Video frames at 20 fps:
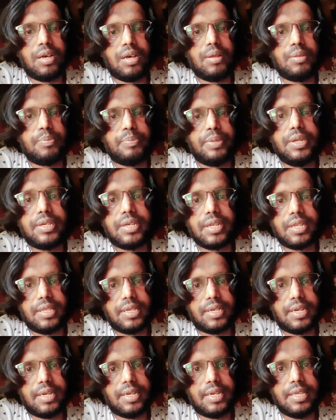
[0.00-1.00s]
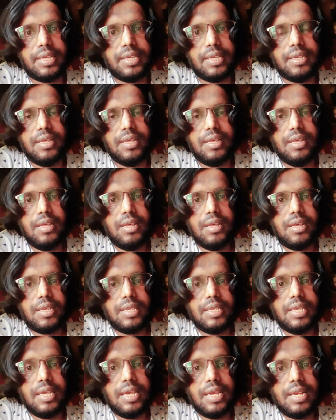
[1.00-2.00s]
பெருக்கிறதுக்காண்டி
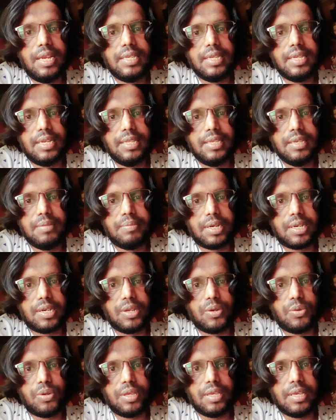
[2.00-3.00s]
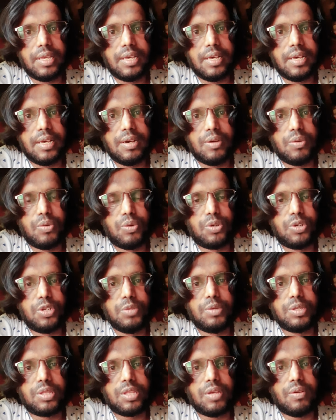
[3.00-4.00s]
ஏழை எளிய மக்களுடைய
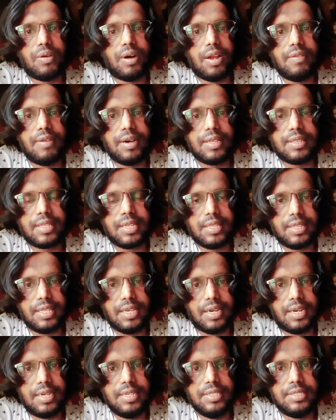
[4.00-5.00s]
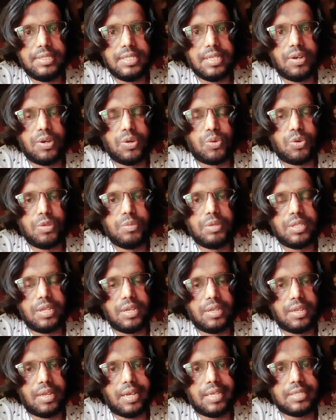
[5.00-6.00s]
ஒட்டுமொத்த வாழ்வாதாரத்தையும் அழித்து அவங்க குடும்பத்தை
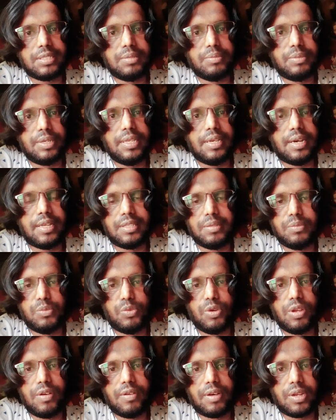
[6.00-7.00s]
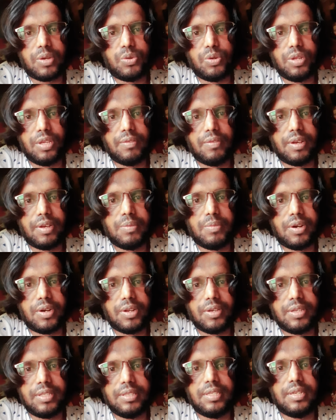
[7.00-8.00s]
நாசம் பண்ணி அதன் மூலம் வரக்கூடிய
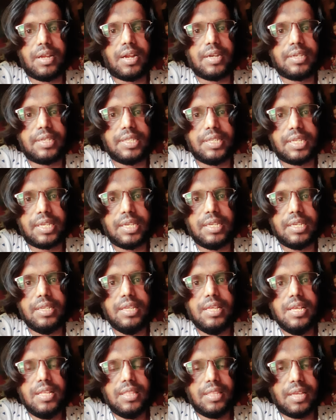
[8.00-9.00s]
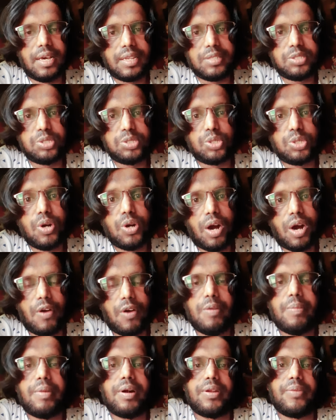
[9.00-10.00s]
வருமானம் இந்த நாட்டிற்கு இந்த அரசுக்கும்
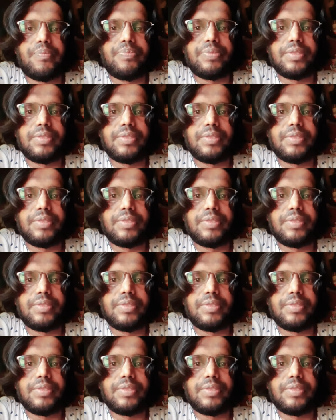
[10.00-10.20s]
அவமானம்